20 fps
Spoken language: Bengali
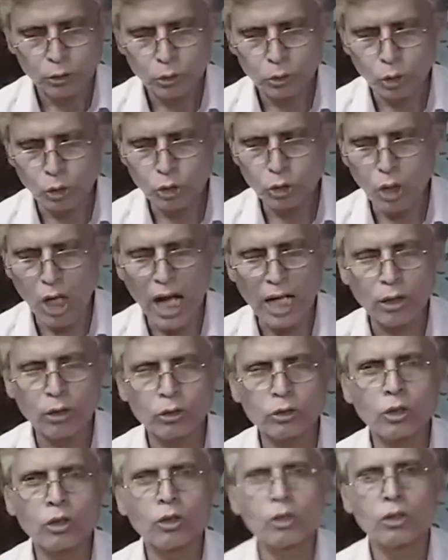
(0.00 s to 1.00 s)
যদিও
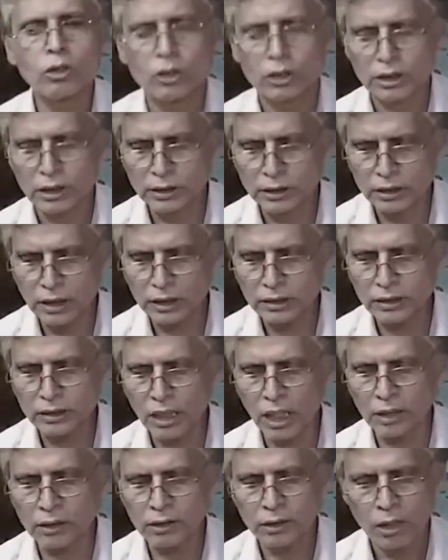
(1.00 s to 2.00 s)
এখনও
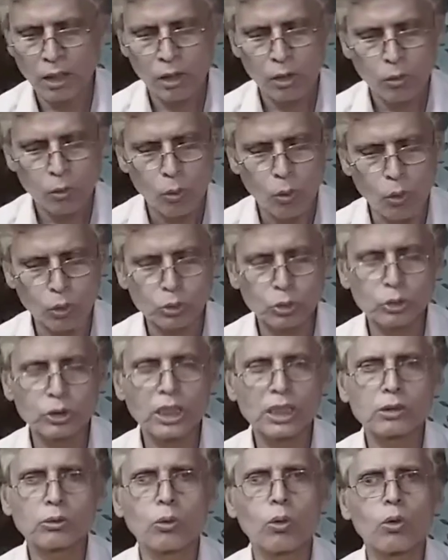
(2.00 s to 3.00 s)
ইঞ্জেকশন ও
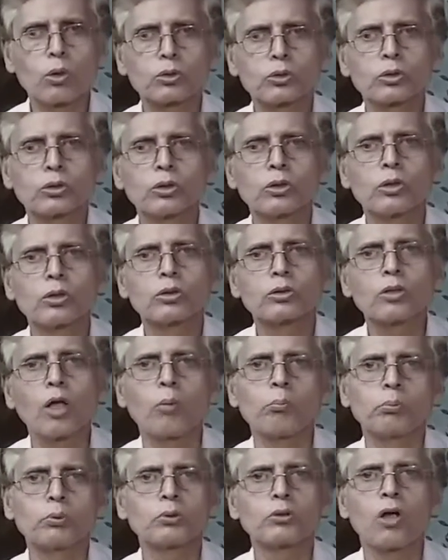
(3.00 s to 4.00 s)
ওষুধের কোর্স
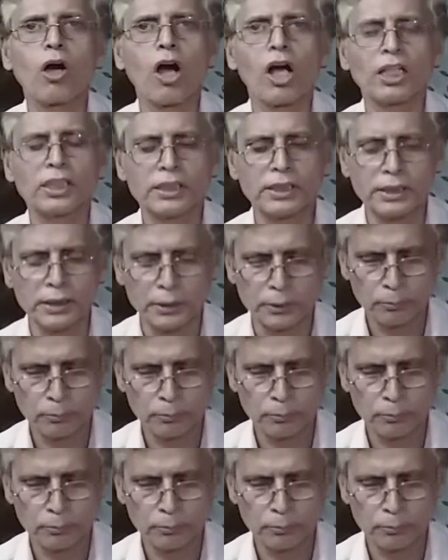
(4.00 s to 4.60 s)
সম্পূর্ণ হয়নি